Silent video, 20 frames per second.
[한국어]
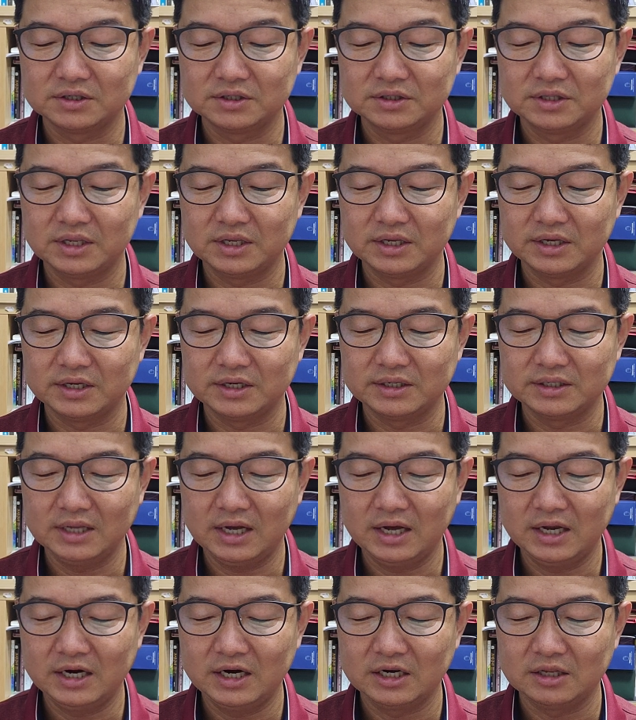그때에는
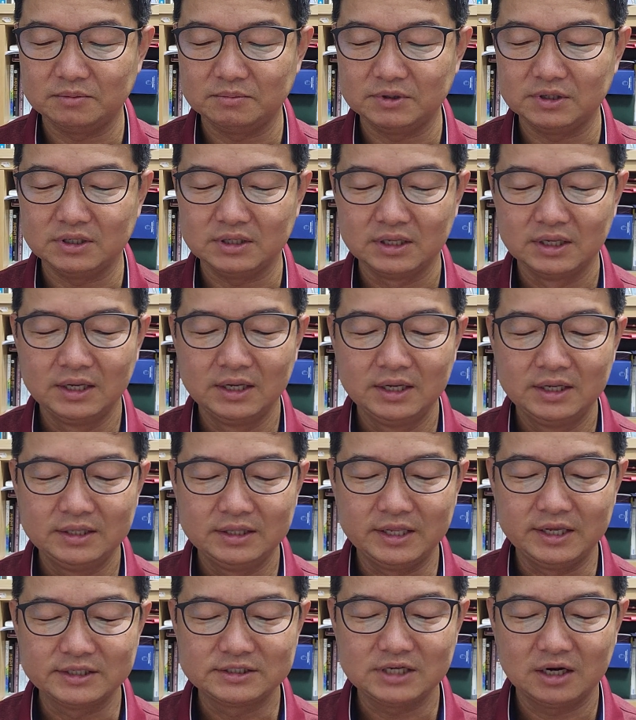하나님이
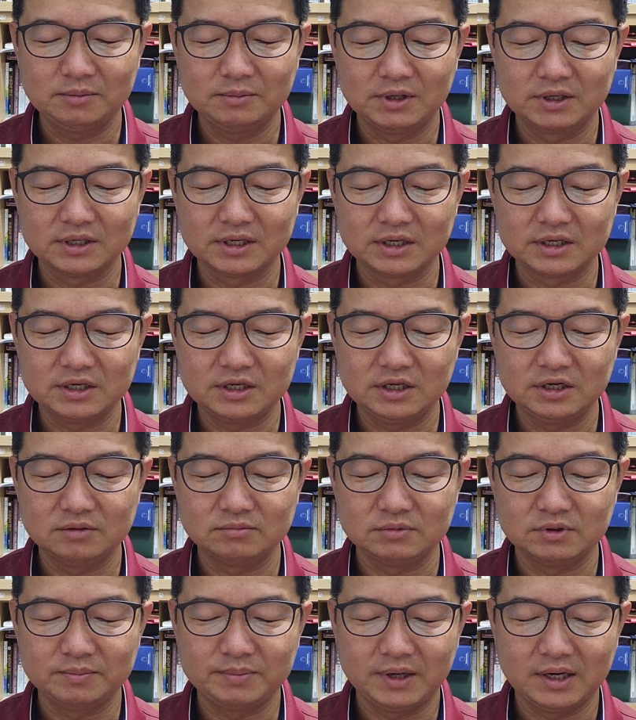내 장막에
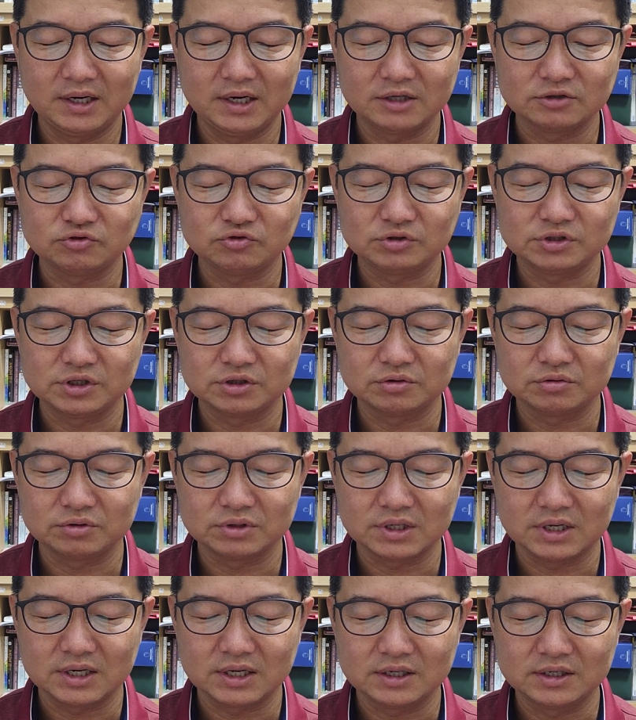기름을 발라
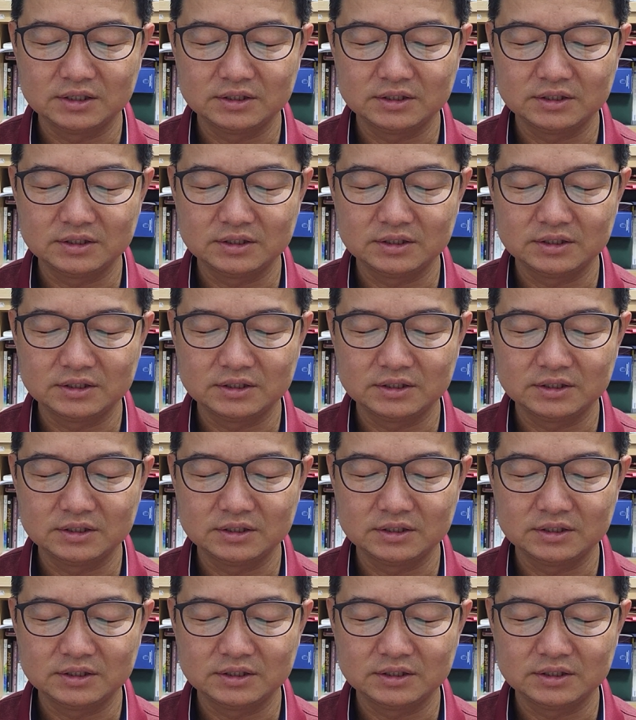주셨도다.